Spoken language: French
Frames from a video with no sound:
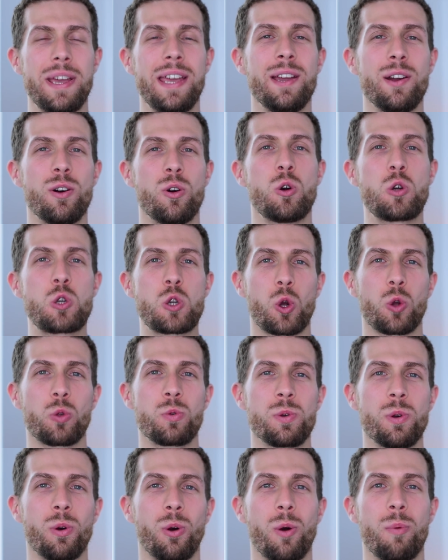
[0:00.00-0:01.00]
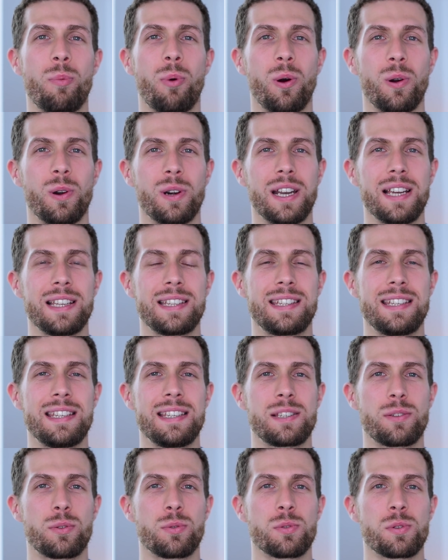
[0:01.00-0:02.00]
et aujourd'hui on reprend la
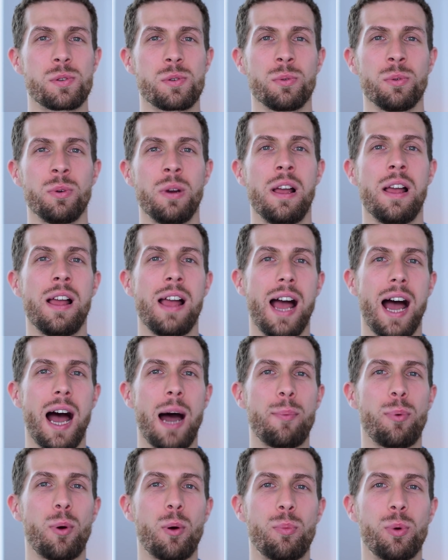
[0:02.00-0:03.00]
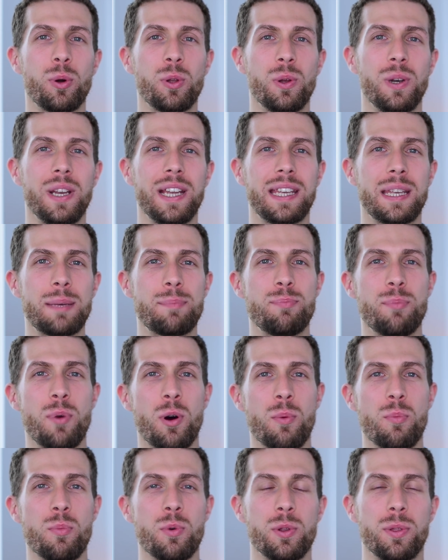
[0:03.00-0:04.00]
discussion à propos de
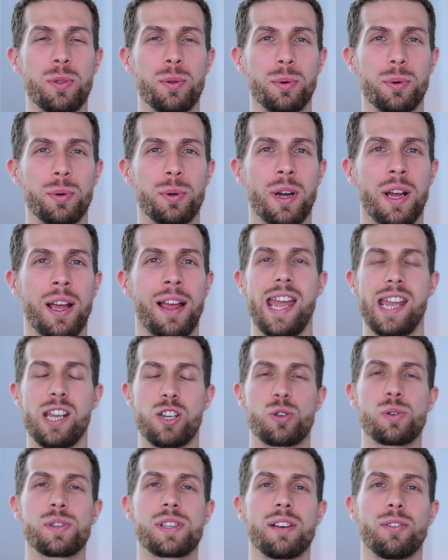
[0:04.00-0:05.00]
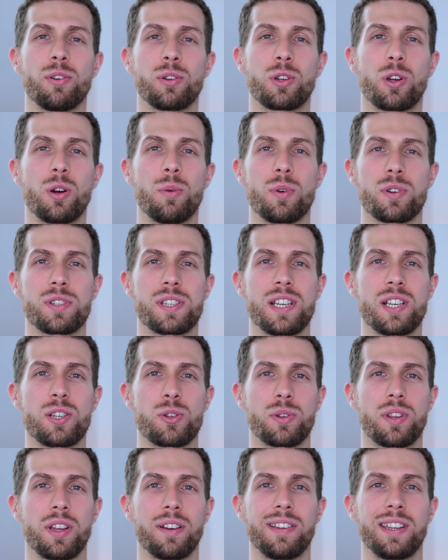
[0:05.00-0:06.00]
l'équipement moto. Et juste avant de commencer,
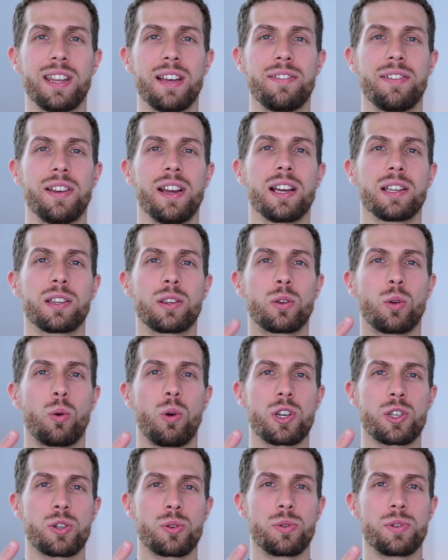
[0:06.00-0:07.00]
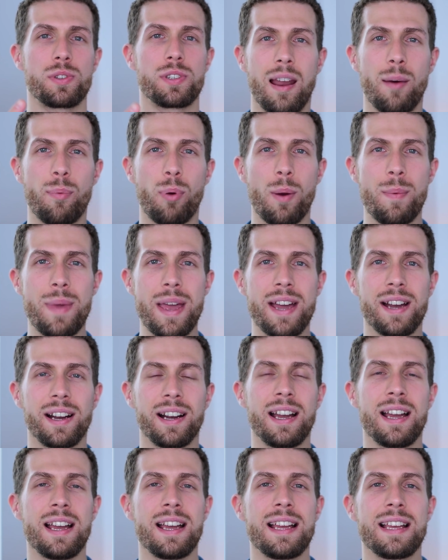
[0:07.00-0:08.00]
je t'invite à faire trois choses. La première,
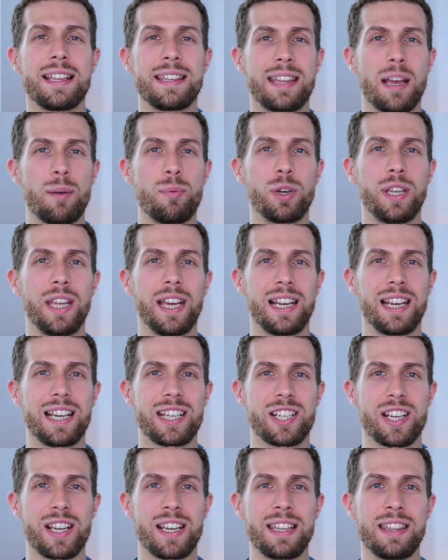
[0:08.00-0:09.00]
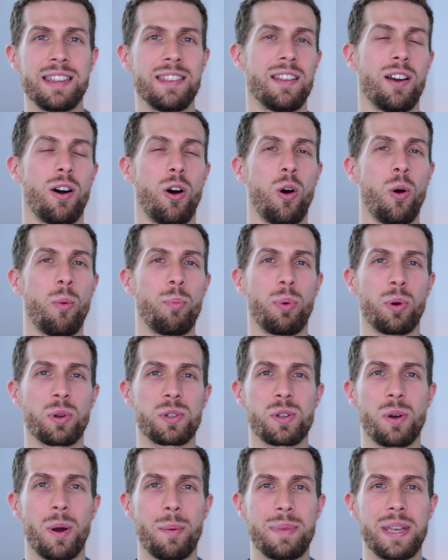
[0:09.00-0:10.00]
t'abonner à la chaîne en
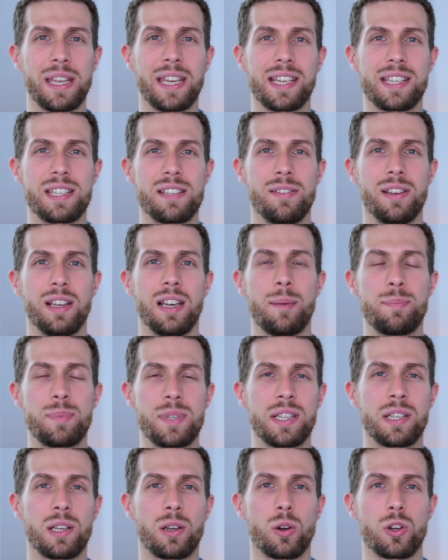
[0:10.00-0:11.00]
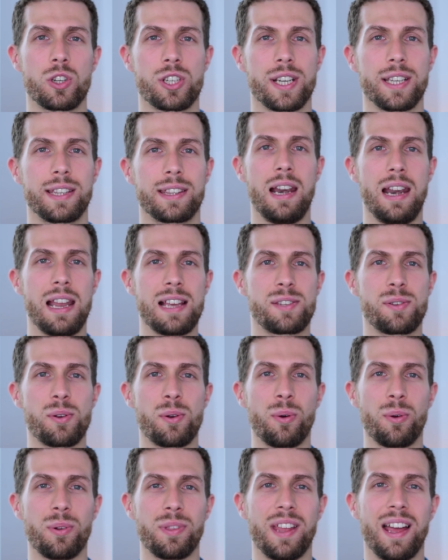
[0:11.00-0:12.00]
pensant à bien activer la petite clochette. La
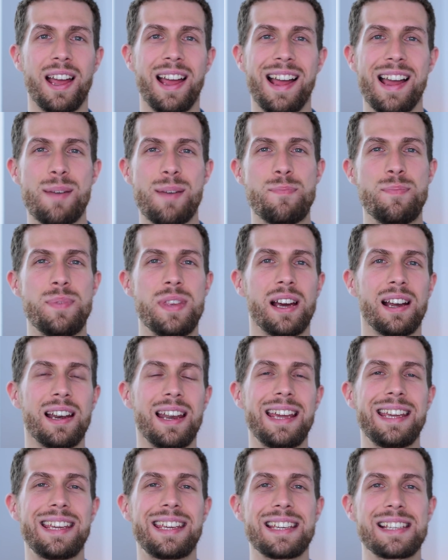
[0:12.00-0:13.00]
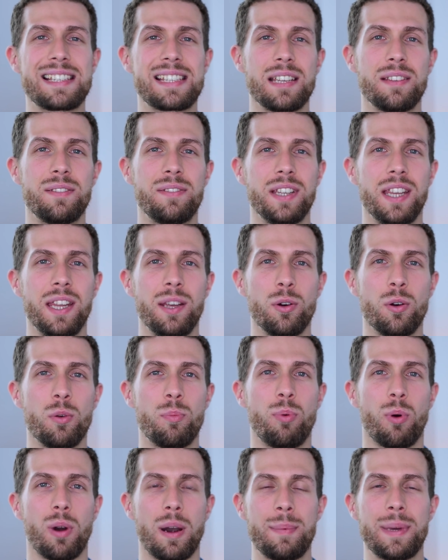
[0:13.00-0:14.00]
seconde, bien liker cette vidéo
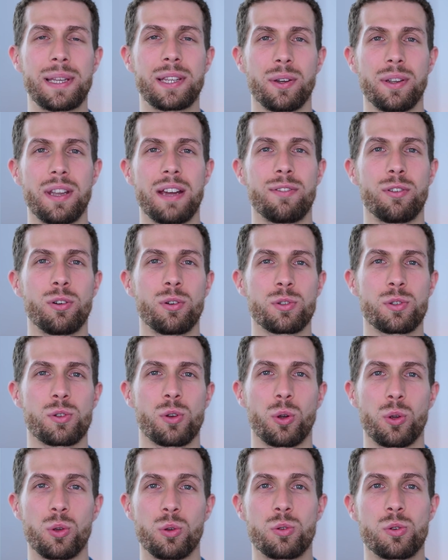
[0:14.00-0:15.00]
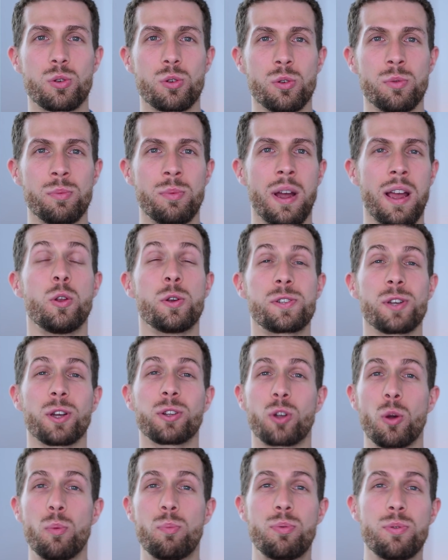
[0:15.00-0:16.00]
pour la mettre en avant sur YouTube, de
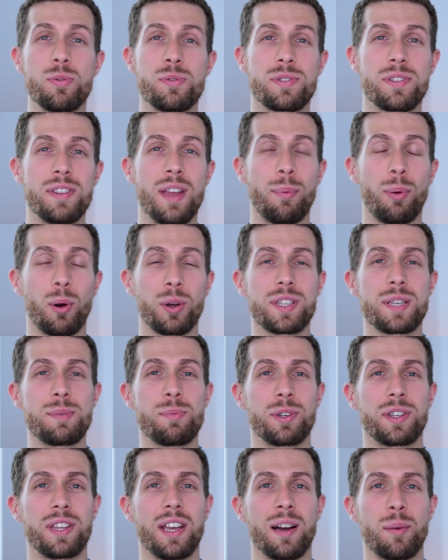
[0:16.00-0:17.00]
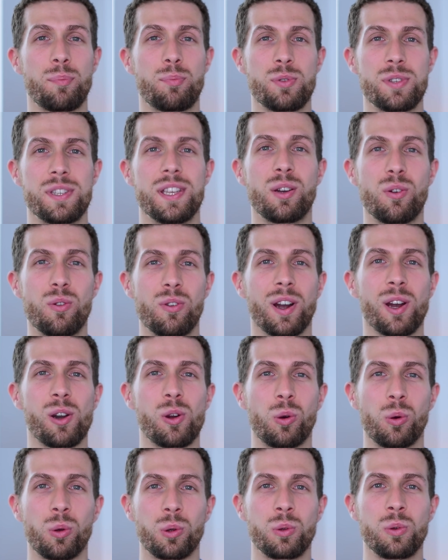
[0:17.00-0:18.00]
sorte que plus d'apprentis motards puissent découvrir le
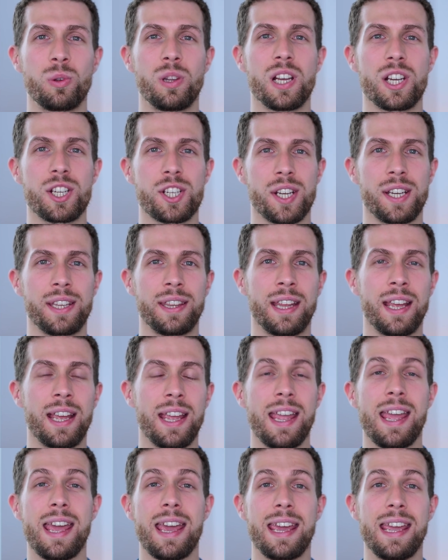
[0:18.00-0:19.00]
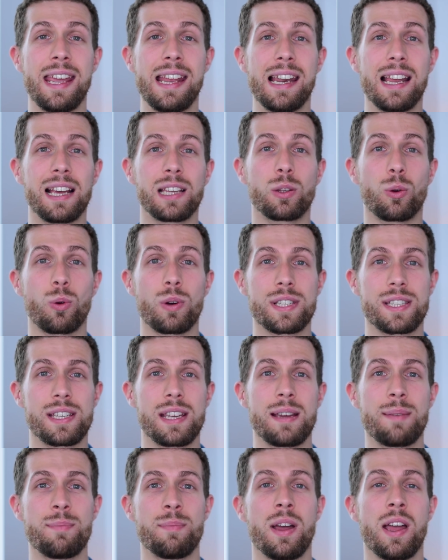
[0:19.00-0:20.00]
contenu de la chaîne. Et la
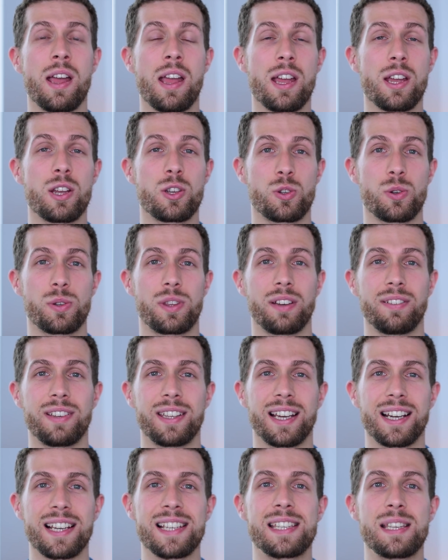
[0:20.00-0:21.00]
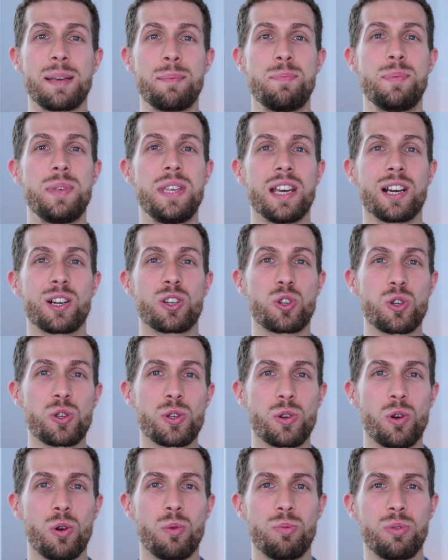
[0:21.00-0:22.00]
troisième, je t'invite à rester bien
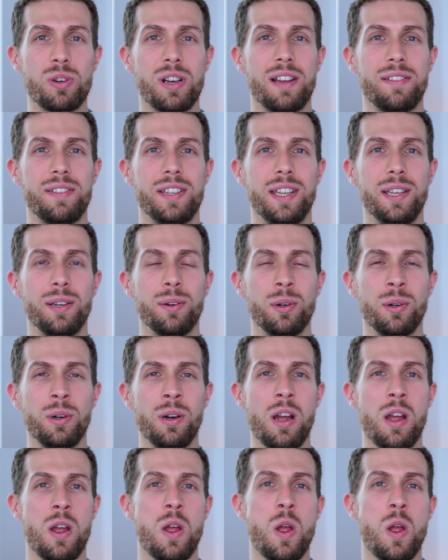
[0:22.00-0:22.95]
jusqu'au bout de la vidéo